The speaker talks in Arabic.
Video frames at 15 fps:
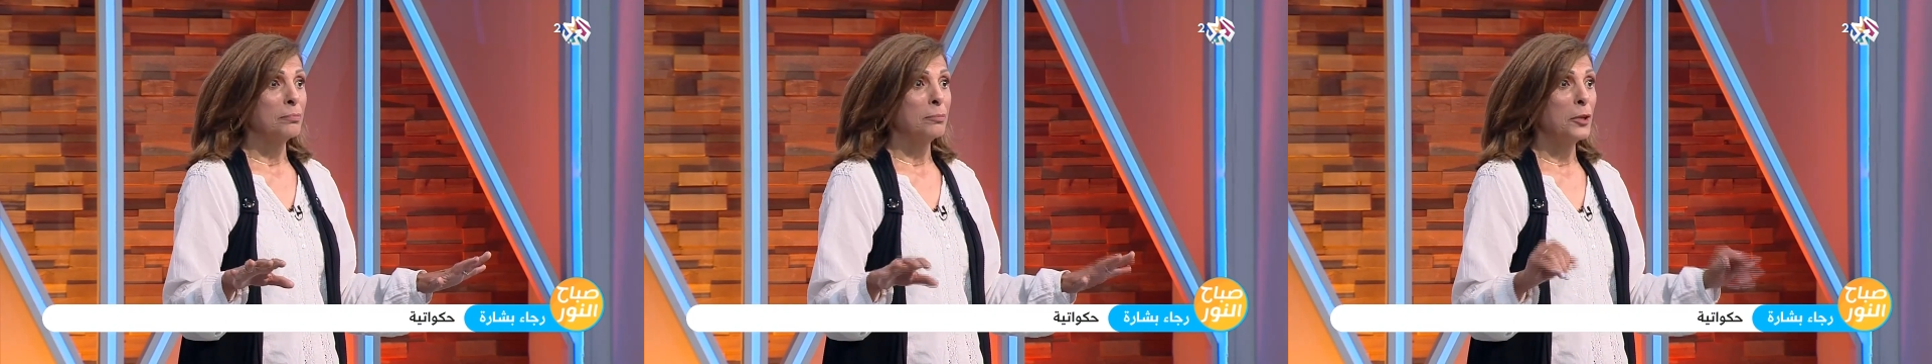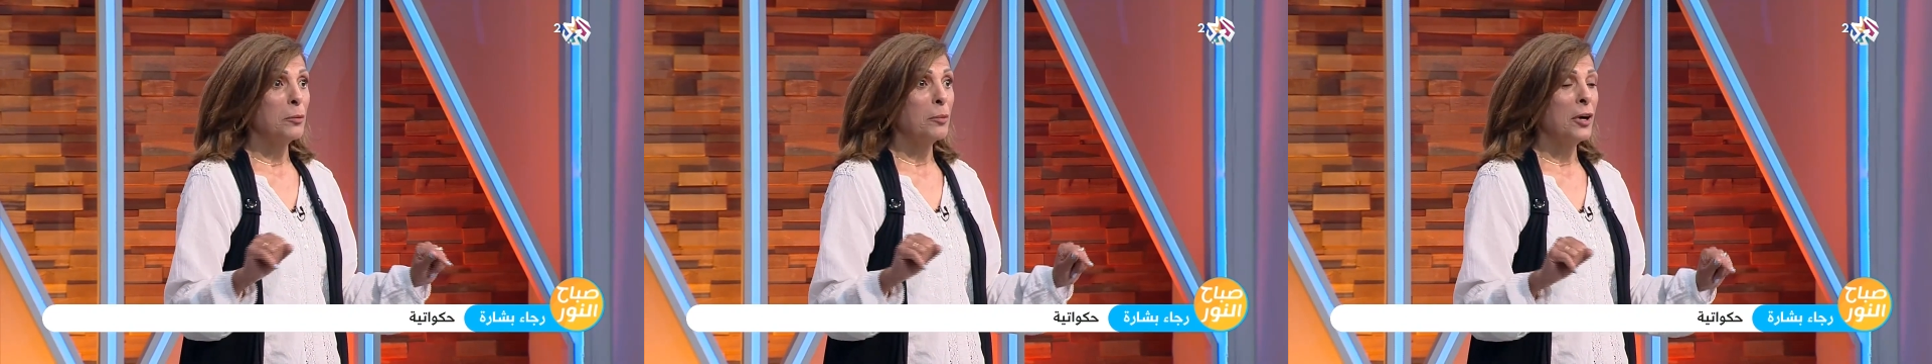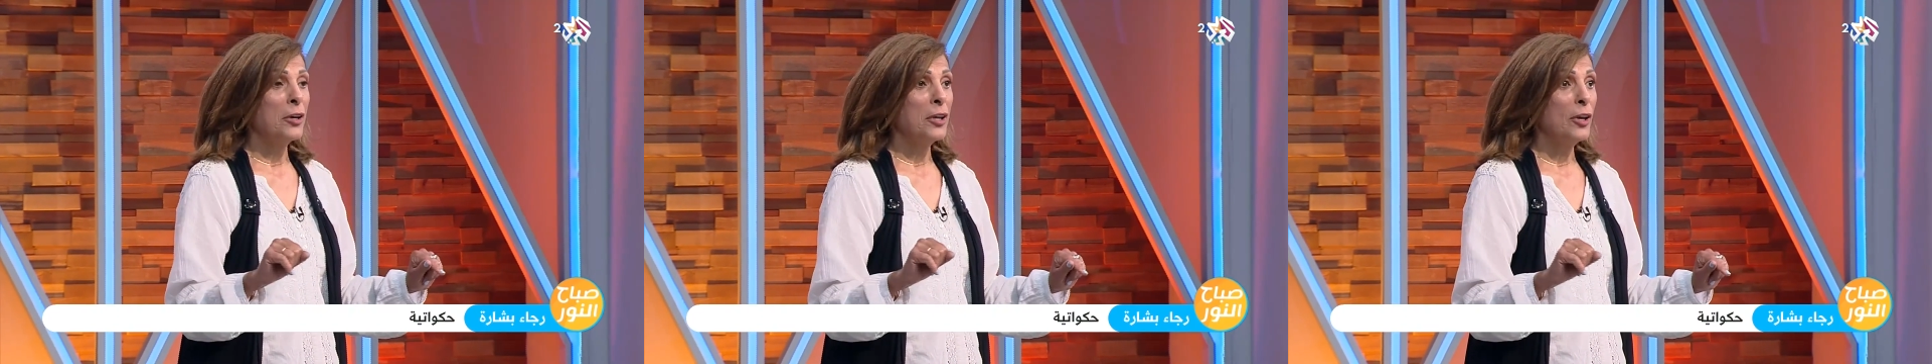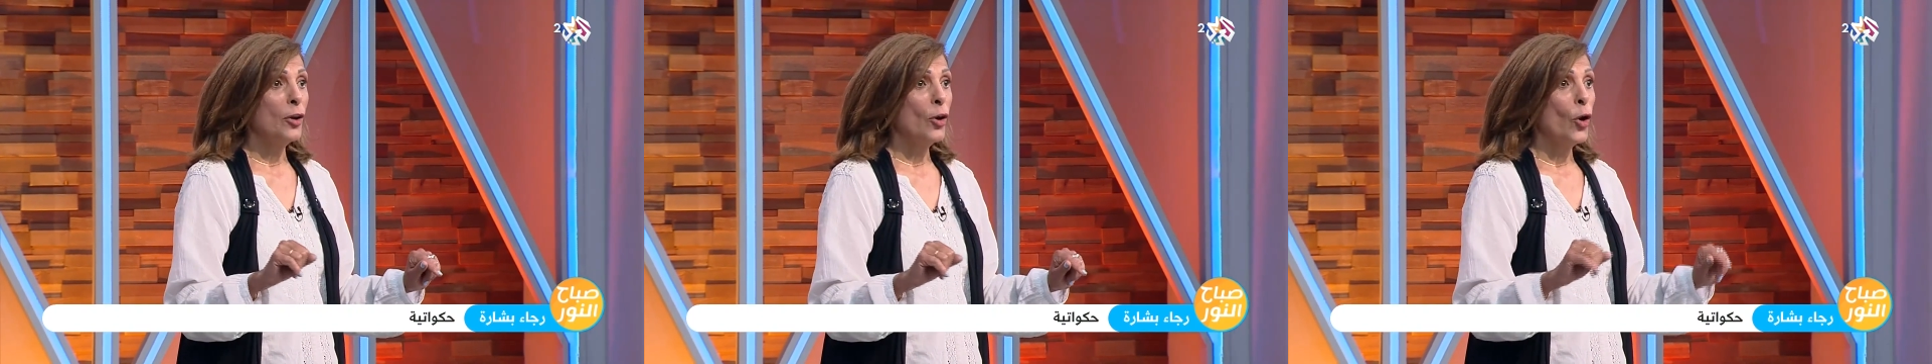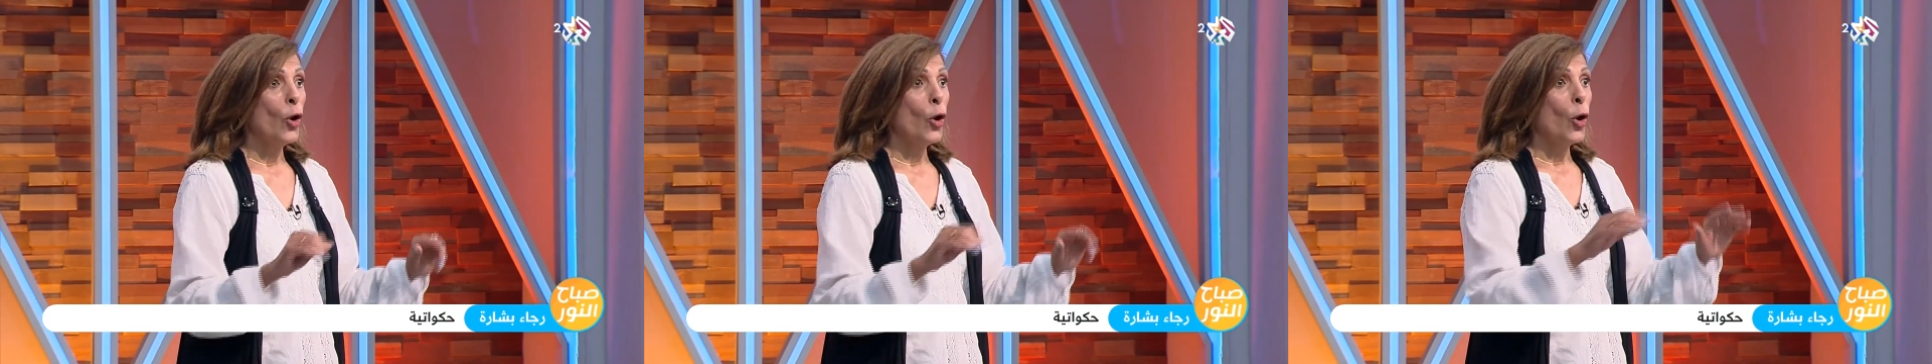بالمي
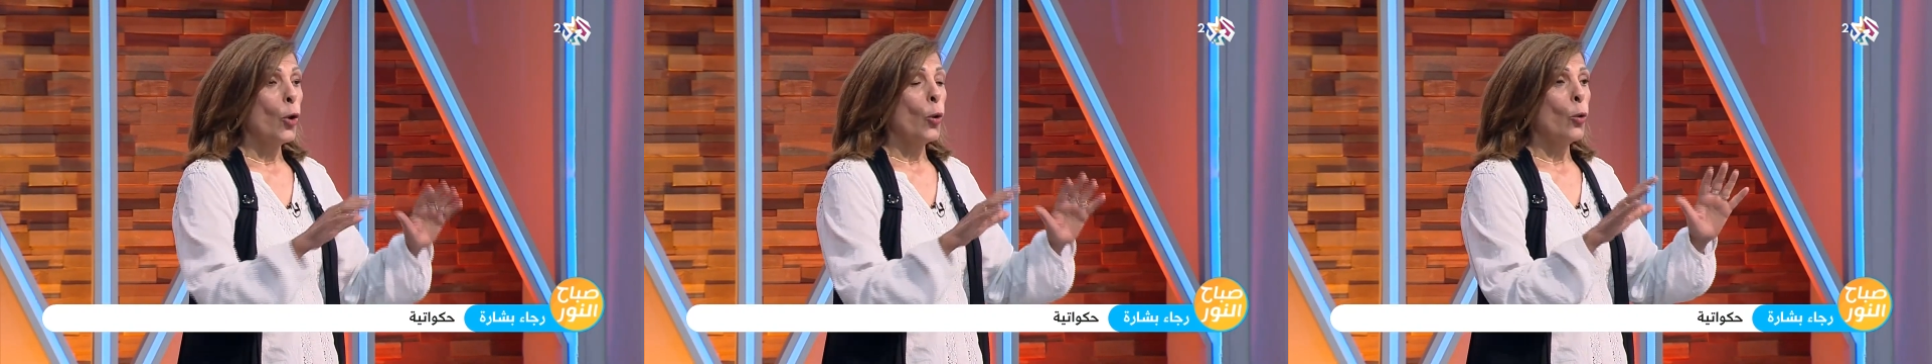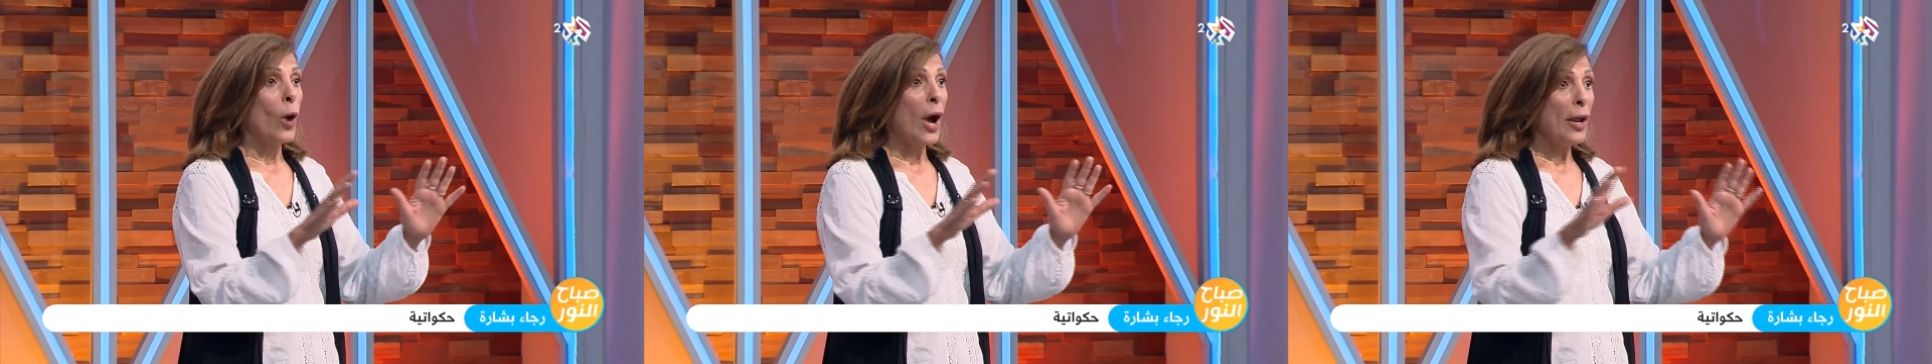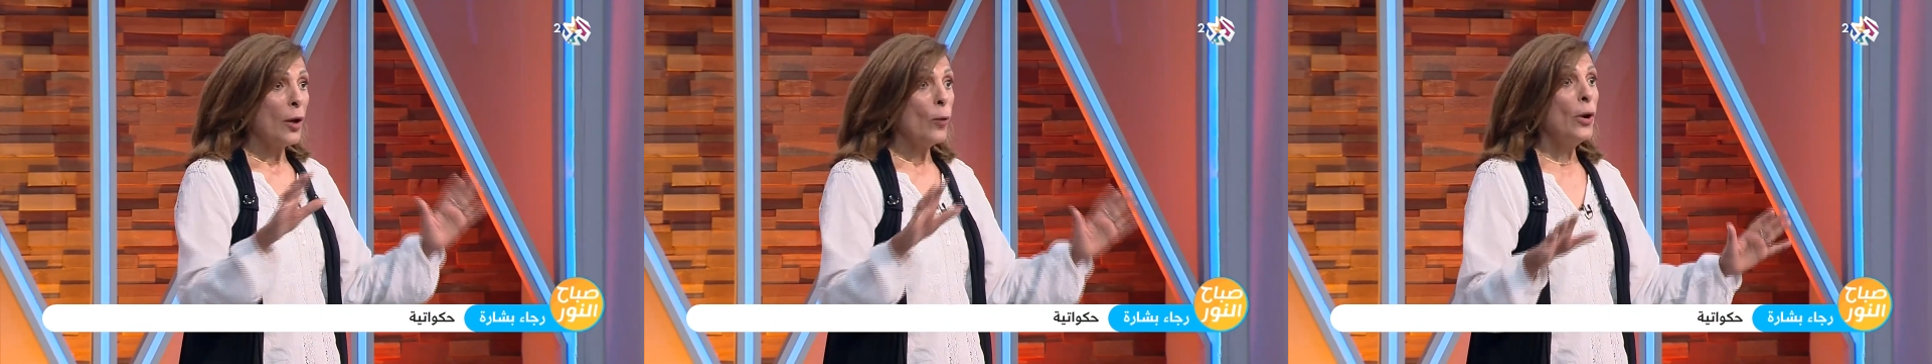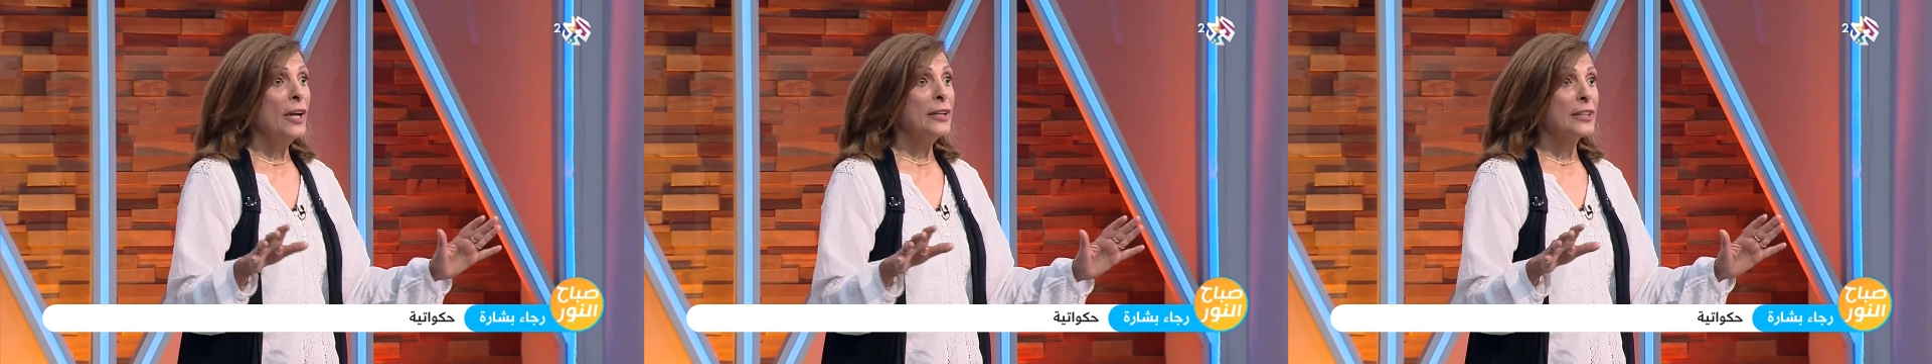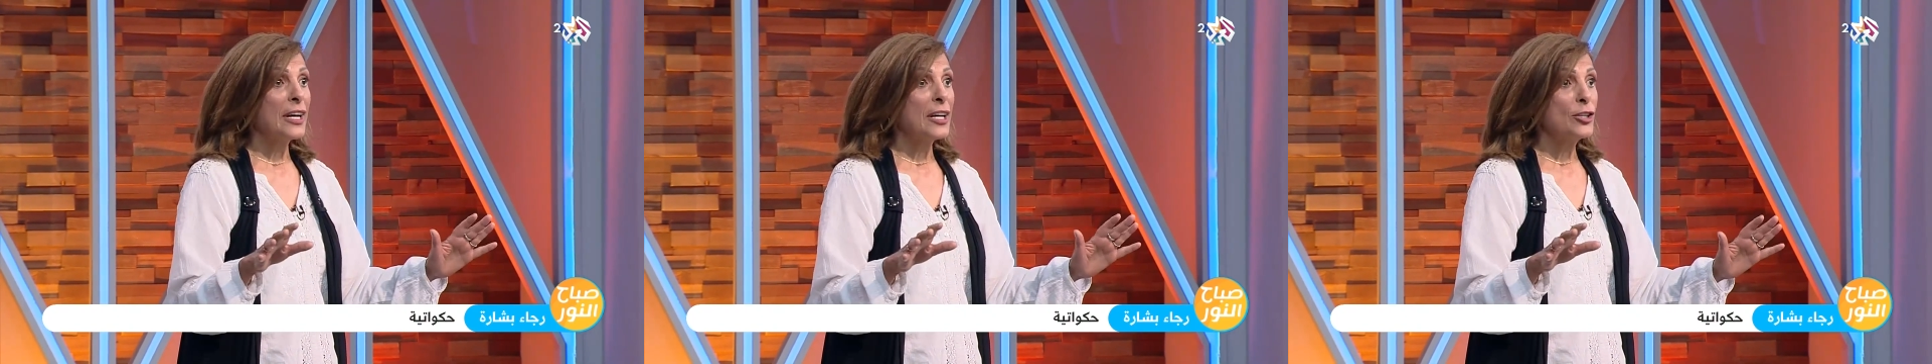وعلى
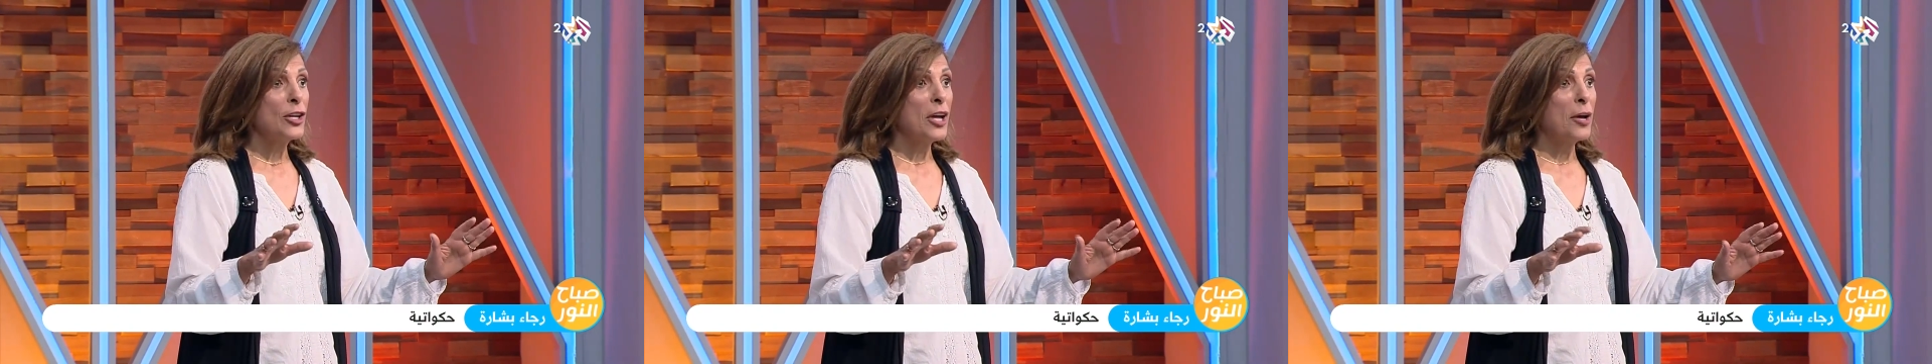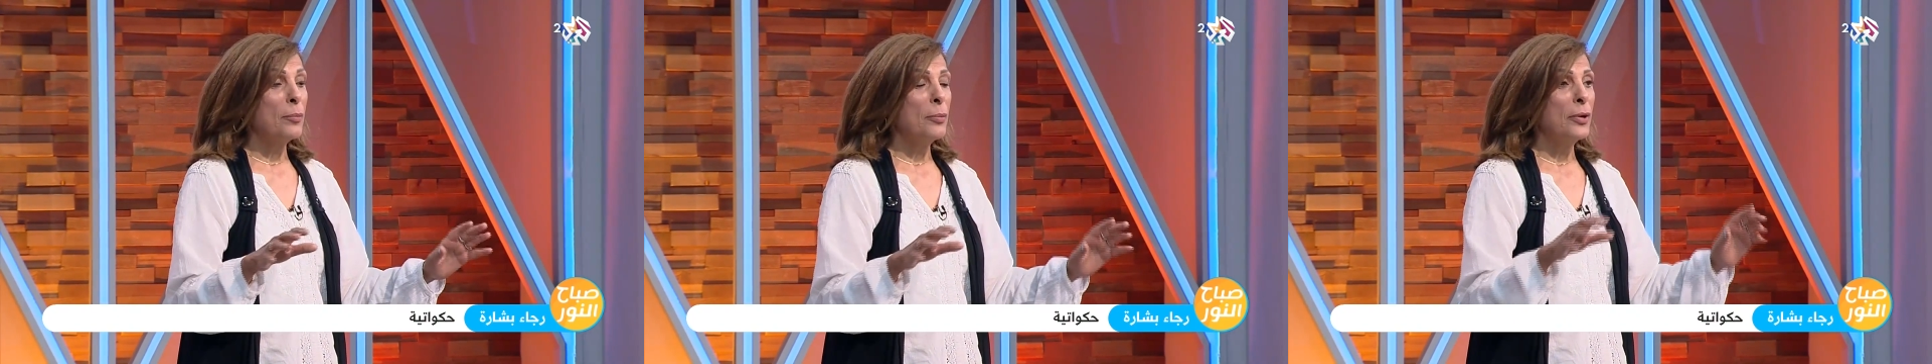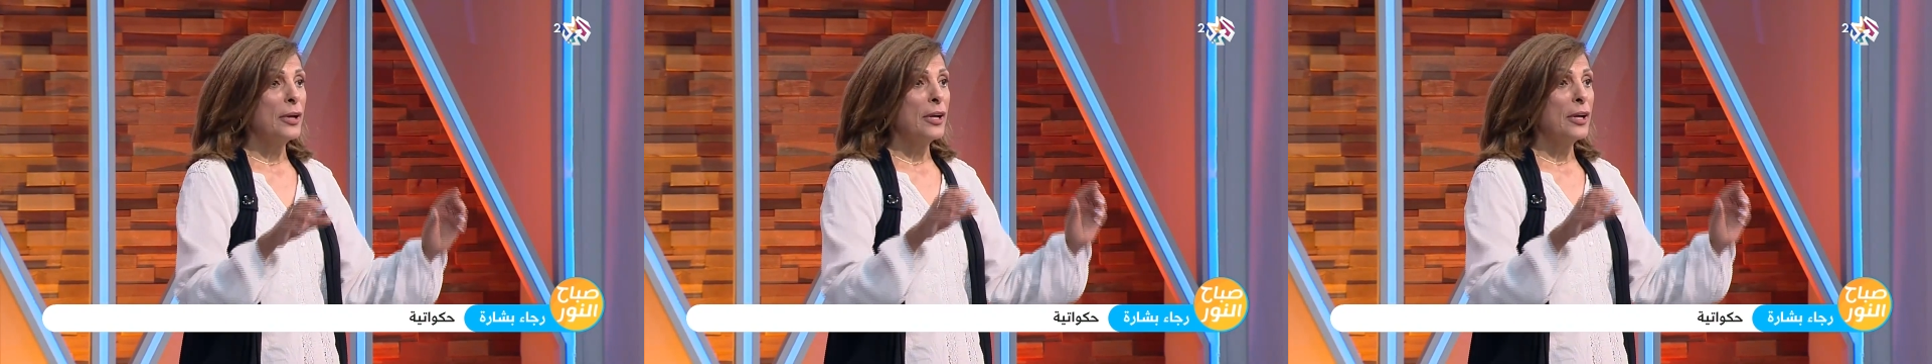لوحة خشب